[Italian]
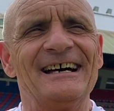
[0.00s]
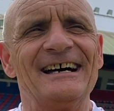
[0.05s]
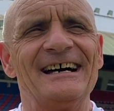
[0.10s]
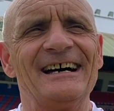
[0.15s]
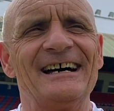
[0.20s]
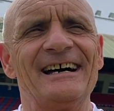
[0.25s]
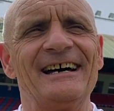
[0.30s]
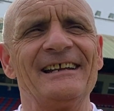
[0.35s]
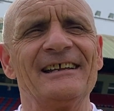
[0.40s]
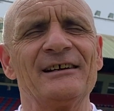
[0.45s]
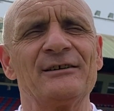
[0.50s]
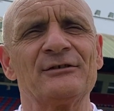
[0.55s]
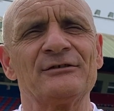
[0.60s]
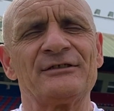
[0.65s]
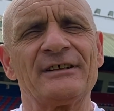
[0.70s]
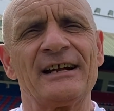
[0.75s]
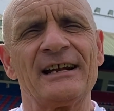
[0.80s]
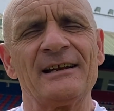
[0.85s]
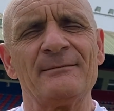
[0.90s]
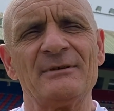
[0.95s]
a
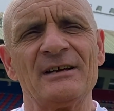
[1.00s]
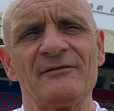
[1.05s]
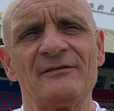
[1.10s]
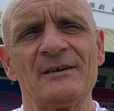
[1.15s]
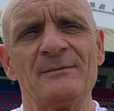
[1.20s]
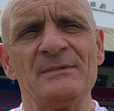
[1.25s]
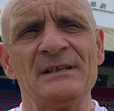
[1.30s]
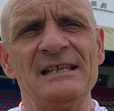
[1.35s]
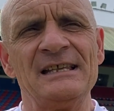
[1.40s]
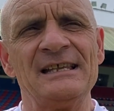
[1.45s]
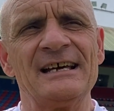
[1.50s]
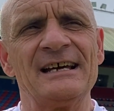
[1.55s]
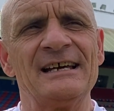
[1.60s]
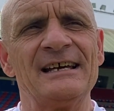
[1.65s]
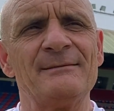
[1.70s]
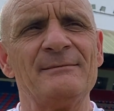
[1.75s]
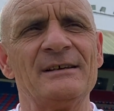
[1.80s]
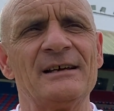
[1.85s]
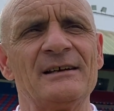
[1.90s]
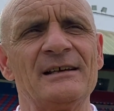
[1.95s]
rincontrare la mia famiglia
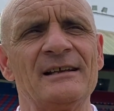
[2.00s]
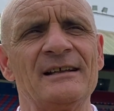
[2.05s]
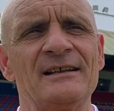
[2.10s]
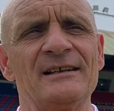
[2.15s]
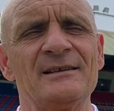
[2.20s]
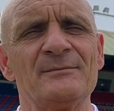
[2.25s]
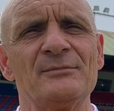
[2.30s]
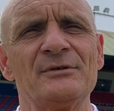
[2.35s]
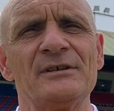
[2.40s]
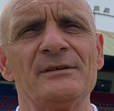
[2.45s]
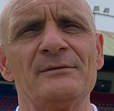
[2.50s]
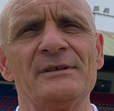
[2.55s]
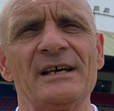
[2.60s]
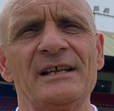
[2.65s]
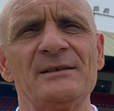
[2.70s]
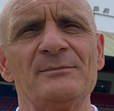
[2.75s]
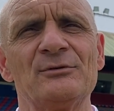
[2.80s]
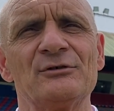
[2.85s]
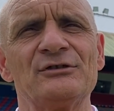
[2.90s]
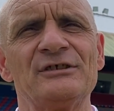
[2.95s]
e mia, mia
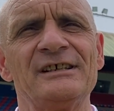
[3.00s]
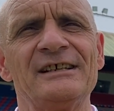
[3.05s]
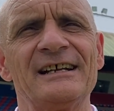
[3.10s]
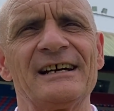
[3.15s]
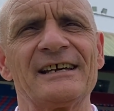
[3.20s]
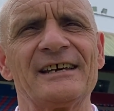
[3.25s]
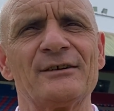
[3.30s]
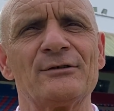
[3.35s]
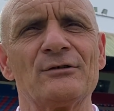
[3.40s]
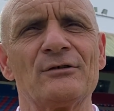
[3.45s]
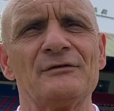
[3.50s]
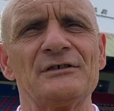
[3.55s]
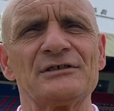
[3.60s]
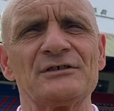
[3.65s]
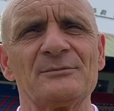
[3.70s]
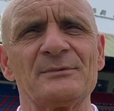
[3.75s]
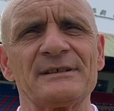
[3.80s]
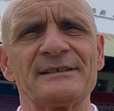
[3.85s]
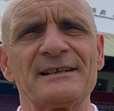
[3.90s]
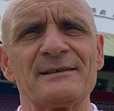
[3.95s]
nipotina che non ho visto
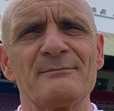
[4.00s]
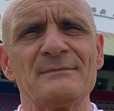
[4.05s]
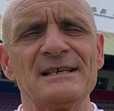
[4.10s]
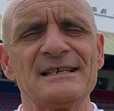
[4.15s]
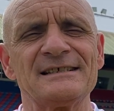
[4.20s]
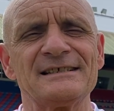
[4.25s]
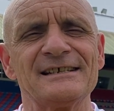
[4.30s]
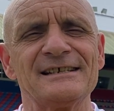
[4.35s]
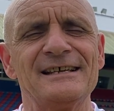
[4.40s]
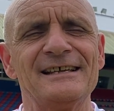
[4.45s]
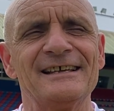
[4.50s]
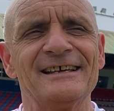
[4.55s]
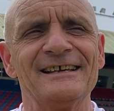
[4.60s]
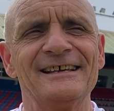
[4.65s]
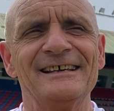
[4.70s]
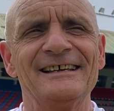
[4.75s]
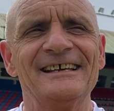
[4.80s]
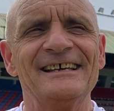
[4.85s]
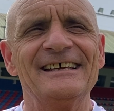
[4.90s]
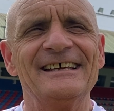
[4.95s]
per tre mesi
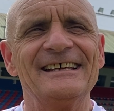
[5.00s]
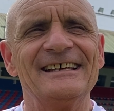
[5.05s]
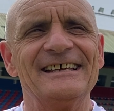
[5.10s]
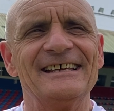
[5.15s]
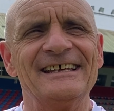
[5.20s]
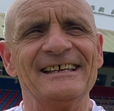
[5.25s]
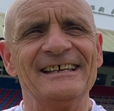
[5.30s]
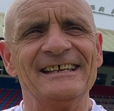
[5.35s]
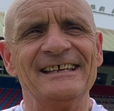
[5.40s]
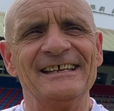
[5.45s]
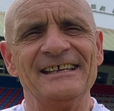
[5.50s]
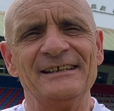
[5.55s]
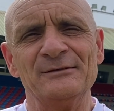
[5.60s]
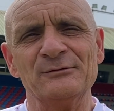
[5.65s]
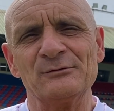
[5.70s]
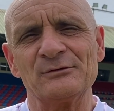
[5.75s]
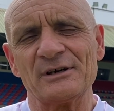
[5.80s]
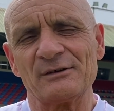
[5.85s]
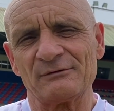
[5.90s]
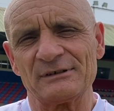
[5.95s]
e
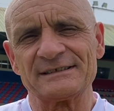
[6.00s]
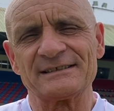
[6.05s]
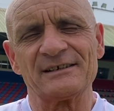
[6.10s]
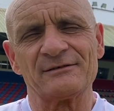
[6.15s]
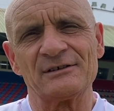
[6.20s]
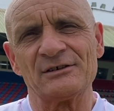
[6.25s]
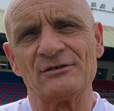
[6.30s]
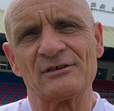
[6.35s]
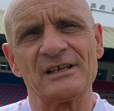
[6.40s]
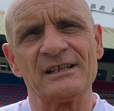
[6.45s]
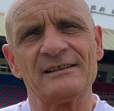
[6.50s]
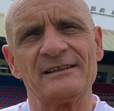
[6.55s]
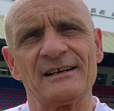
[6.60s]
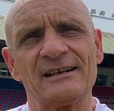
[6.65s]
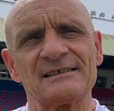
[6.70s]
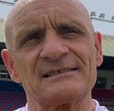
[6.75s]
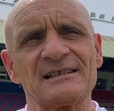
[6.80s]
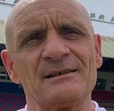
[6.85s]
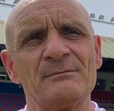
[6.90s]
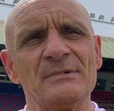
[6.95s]
dunque questo è quello che
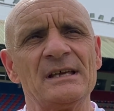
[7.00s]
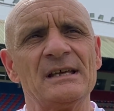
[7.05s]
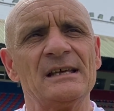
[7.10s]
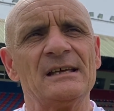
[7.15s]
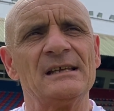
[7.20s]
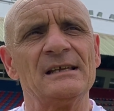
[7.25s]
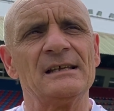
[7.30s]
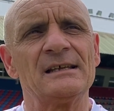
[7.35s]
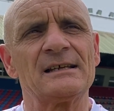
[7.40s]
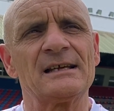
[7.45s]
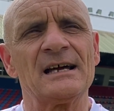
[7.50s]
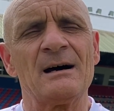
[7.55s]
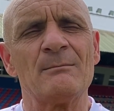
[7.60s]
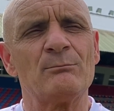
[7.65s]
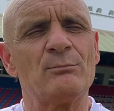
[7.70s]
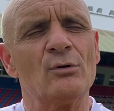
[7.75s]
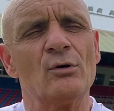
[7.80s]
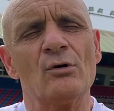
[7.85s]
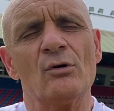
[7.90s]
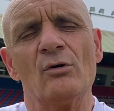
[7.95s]
interessa a me. Il
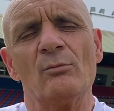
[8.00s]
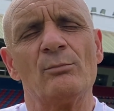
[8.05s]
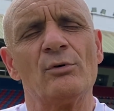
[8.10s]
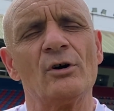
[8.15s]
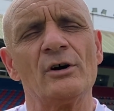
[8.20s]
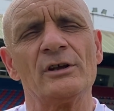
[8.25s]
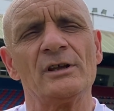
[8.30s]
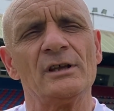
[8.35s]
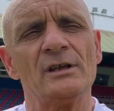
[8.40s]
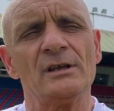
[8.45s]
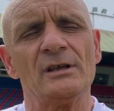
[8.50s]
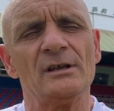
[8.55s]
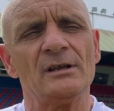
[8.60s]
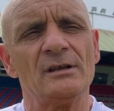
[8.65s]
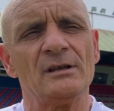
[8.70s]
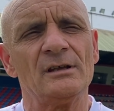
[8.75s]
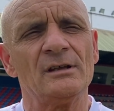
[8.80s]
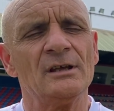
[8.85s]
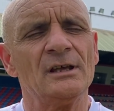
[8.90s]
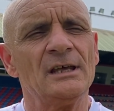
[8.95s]
campo
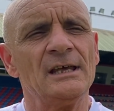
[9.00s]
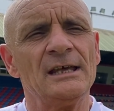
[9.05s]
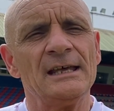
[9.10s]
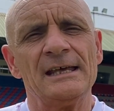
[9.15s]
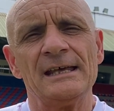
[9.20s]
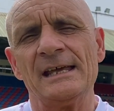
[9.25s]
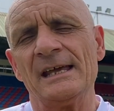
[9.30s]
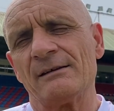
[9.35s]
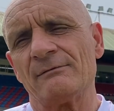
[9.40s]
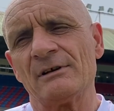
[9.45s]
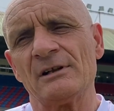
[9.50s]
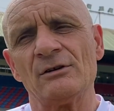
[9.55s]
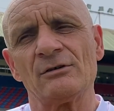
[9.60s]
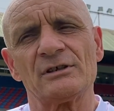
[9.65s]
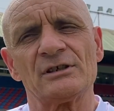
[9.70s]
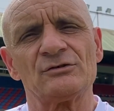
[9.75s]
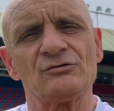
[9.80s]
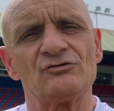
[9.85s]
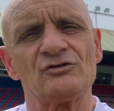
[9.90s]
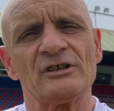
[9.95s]
poi e quello
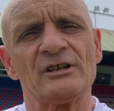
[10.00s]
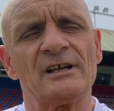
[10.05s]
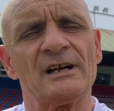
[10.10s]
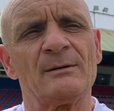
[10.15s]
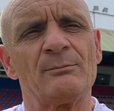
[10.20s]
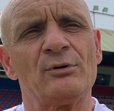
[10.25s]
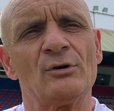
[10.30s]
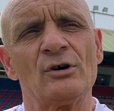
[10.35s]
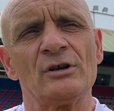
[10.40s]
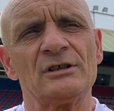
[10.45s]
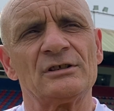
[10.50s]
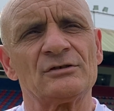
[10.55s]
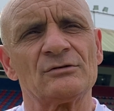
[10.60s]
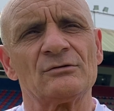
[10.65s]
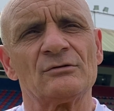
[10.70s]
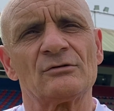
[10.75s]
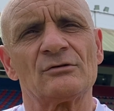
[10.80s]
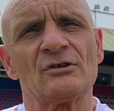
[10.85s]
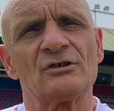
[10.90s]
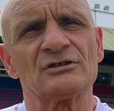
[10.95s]
che succederà poi
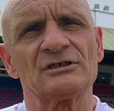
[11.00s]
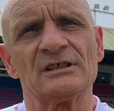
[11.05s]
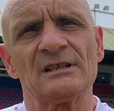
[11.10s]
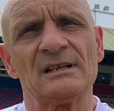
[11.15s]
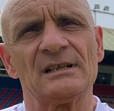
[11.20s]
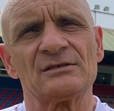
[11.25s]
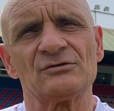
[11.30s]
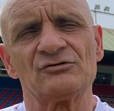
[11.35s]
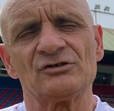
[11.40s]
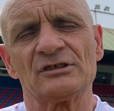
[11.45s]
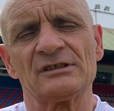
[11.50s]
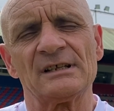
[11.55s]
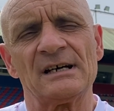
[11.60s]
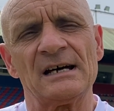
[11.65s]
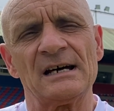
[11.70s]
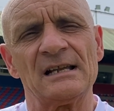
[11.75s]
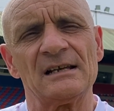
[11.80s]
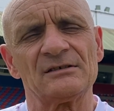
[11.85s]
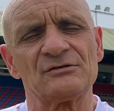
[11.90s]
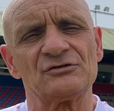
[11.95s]
sono cose della
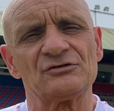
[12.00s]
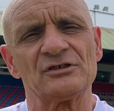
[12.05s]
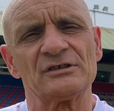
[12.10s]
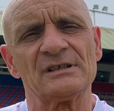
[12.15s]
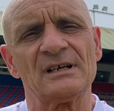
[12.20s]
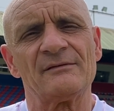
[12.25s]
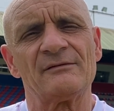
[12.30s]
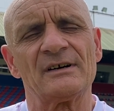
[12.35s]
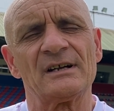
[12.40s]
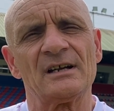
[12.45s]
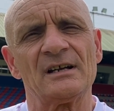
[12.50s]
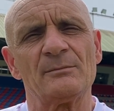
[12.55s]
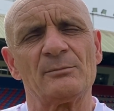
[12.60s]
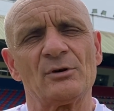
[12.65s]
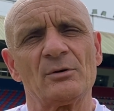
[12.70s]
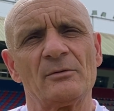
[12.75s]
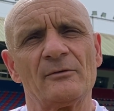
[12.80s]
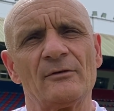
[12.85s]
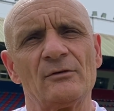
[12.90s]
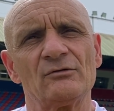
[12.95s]
società, la società farà le
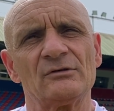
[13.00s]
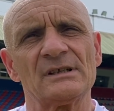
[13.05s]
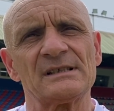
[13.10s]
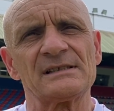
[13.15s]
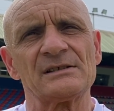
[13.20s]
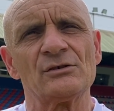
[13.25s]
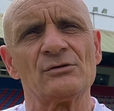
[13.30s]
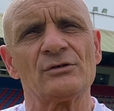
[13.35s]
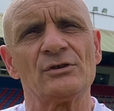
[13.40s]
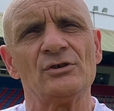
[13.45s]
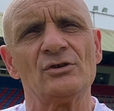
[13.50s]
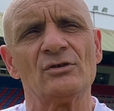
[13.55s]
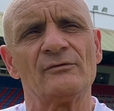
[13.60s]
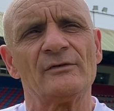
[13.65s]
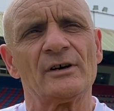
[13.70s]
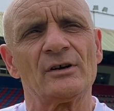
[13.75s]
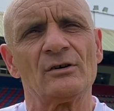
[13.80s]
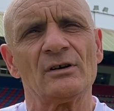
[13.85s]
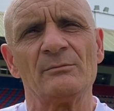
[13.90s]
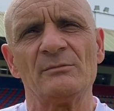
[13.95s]
proprie valutazioni, io
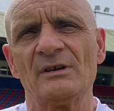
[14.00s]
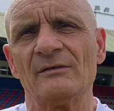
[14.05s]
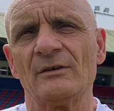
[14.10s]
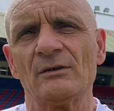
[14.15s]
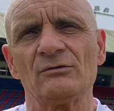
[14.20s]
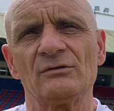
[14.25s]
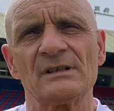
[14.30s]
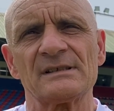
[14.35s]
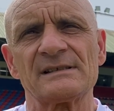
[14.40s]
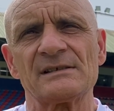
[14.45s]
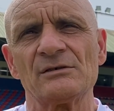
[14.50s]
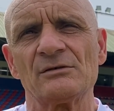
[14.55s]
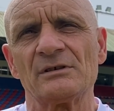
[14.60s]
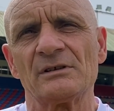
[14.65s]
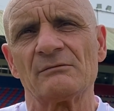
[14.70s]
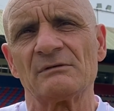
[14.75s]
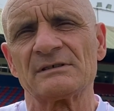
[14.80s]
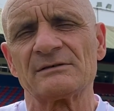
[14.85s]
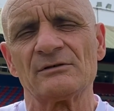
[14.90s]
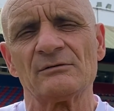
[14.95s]
farò le mie valutazioni,
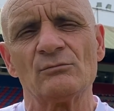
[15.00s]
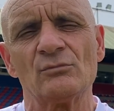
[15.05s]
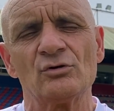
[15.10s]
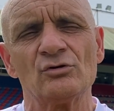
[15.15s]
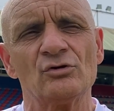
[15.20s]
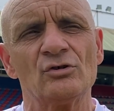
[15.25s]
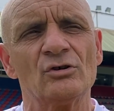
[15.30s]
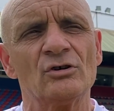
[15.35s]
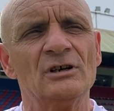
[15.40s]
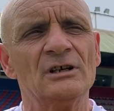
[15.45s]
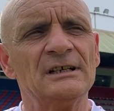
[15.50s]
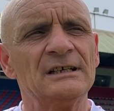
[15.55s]
questo è un mondo